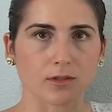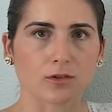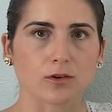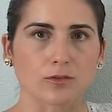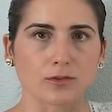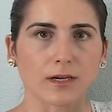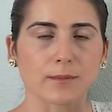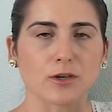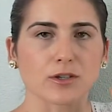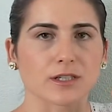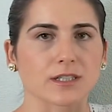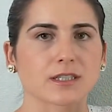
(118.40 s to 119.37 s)
con
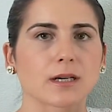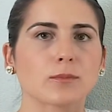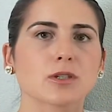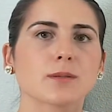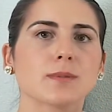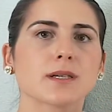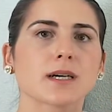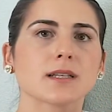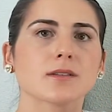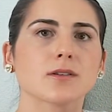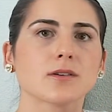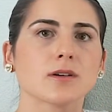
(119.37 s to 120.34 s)
términos que se están
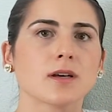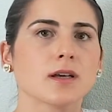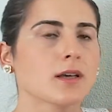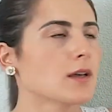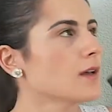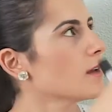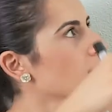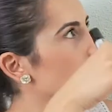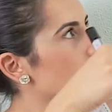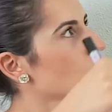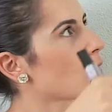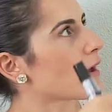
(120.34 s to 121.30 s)
multiplicando,
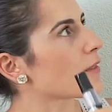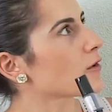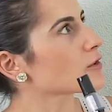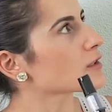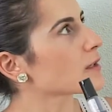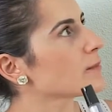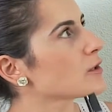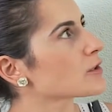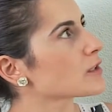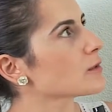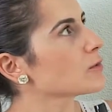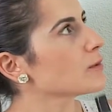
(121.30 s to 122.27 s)
como hay dos
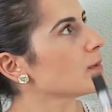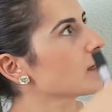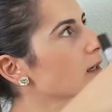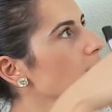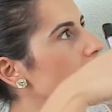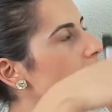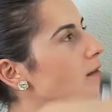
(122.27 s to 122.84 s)
términos que se multiplican,